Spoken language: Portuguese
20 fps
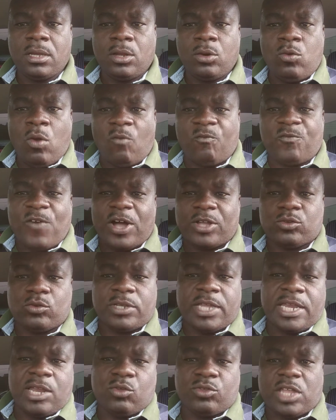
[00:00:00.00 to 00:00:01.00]
Não o é facto
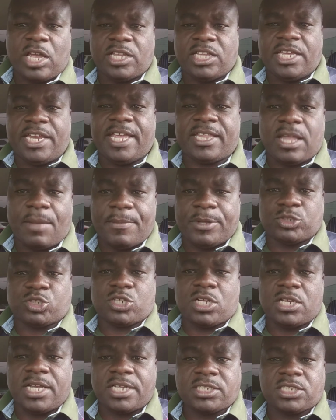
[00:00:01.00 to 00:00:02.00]
de não ter diretamente os
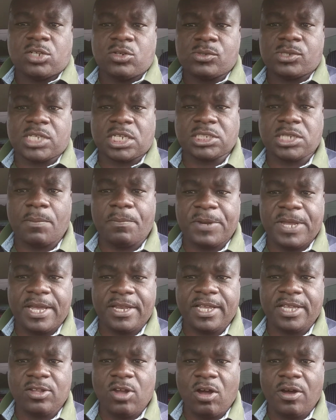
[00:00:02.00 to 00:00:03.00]
clientes que não seja
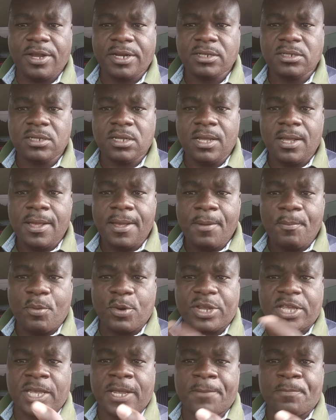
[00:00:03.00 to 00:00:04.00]
empreendedor.
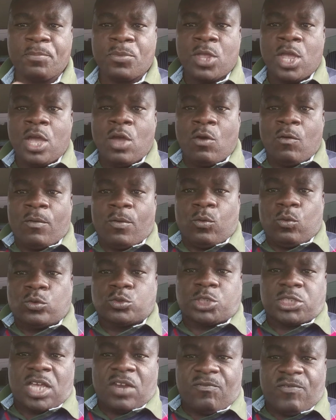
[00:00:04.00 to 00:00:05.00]
Porque o
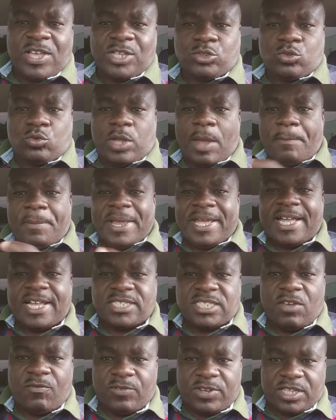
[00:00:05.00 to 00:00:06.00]
serviço de
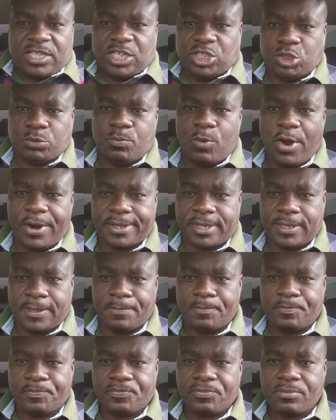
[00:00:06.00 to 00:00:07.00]
aplicativo de transporte
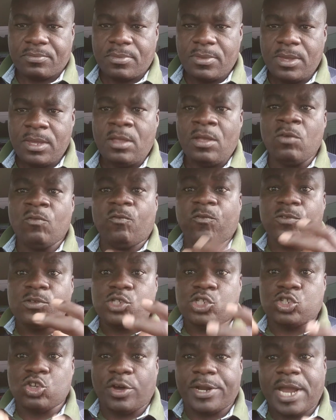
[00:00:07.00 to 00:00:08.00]

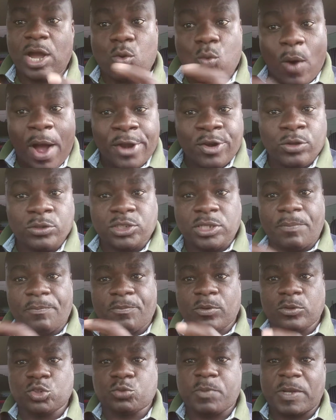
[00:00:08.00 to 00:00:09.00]
funciona quando os,
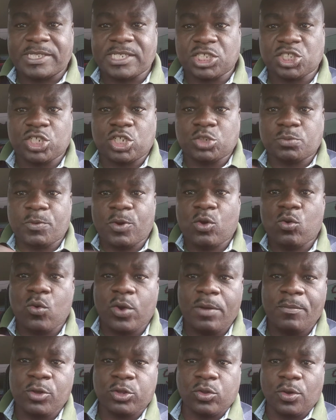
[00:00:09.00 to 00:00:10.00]
os passageiros
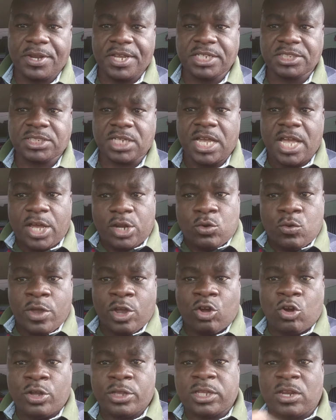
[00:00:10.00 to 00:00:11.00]
procuram motorista, não
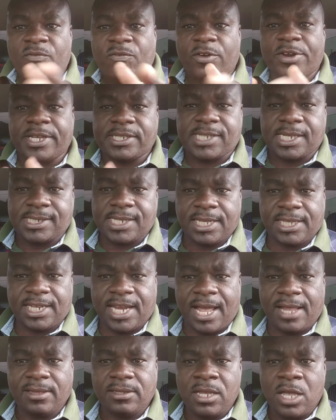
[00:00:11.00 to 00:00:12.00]
encontram e vão nessa
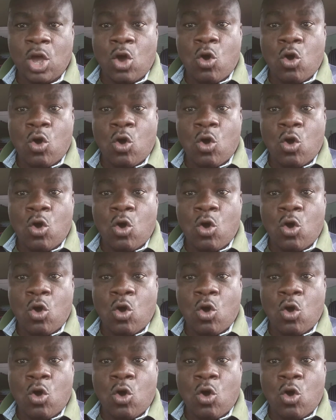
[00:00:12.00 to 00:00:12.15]
central.